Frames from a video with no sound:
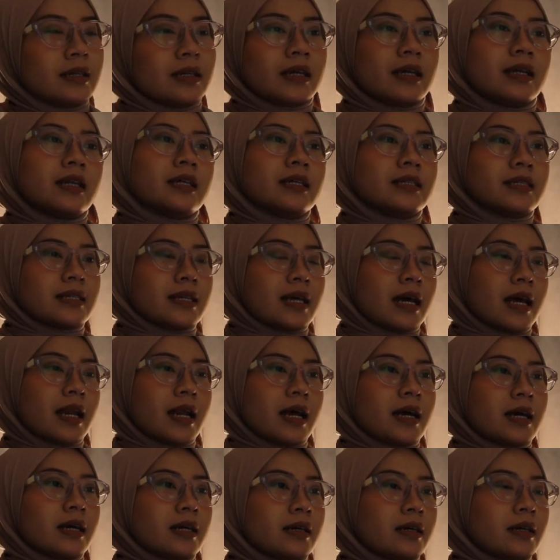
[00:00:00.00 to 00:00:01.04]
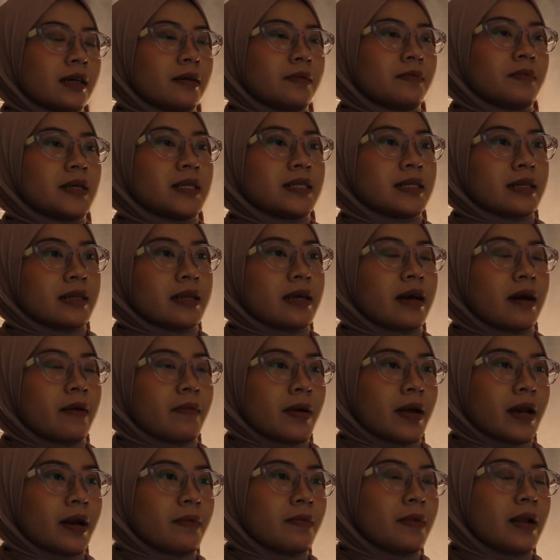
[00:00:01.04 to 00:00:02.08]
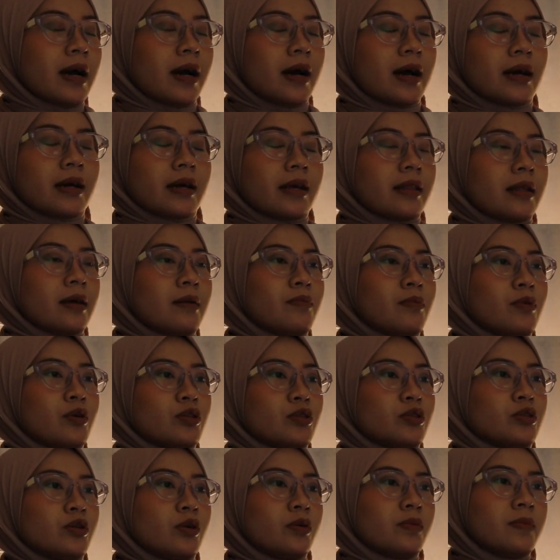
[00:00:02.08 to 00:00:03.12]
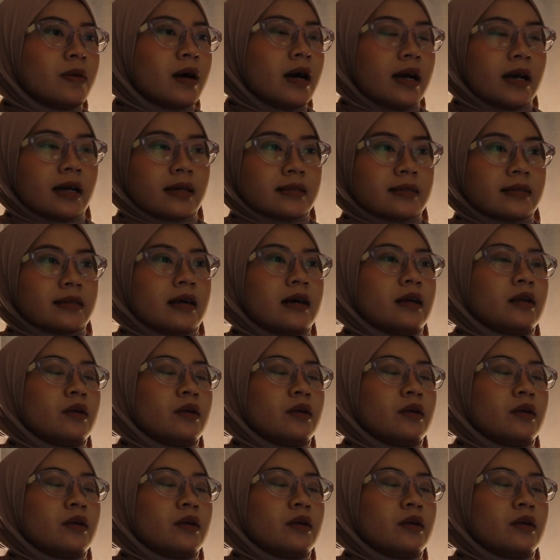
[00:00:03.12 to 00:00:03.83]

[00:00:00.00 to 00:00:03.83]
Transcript: Nah ini sekarang eh, masih di kamera belakang, kita mau coba extra